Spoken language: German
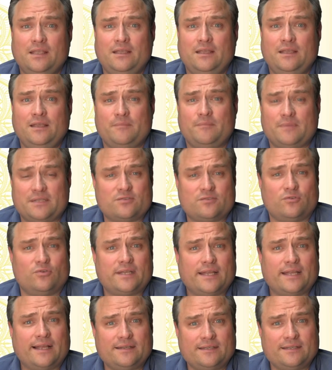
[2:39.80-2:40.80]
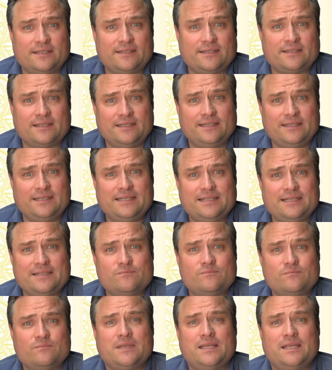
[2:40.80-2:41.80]
man sollte halt nicht dann in
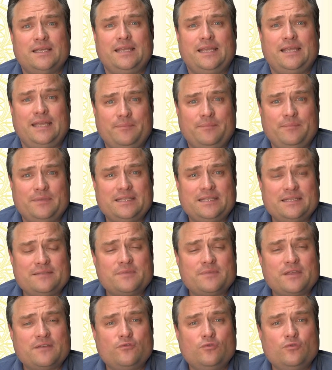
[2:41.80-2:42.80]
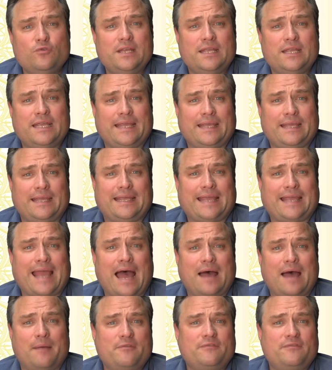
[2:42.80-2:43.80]
diesem, eben in diesem Gefühl, ich, ich
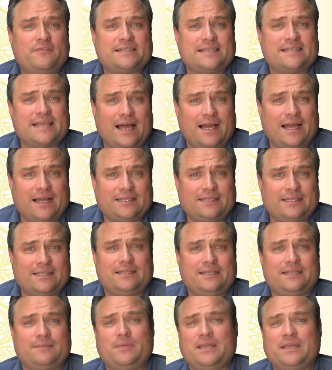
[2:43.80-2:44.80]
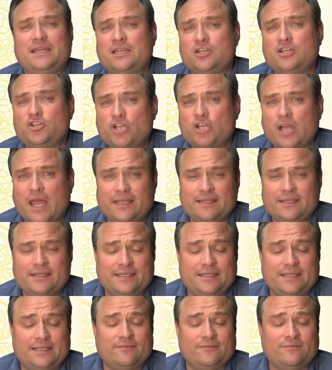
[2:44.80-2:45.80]
habe versagt, ich bin gescheitert,
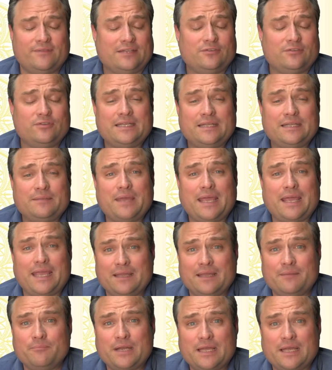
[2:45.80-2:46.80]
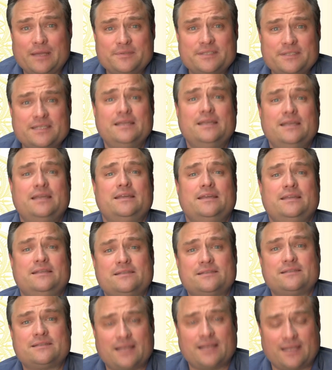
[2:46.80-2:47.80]
wenn du in dem hängen bleibst, ist
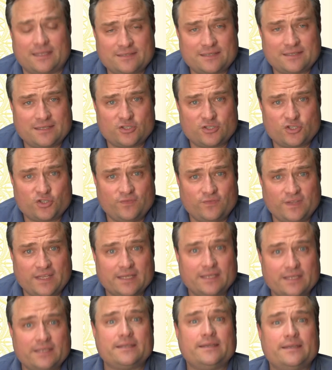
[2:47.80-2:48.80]
es ganz, ganz schwierig,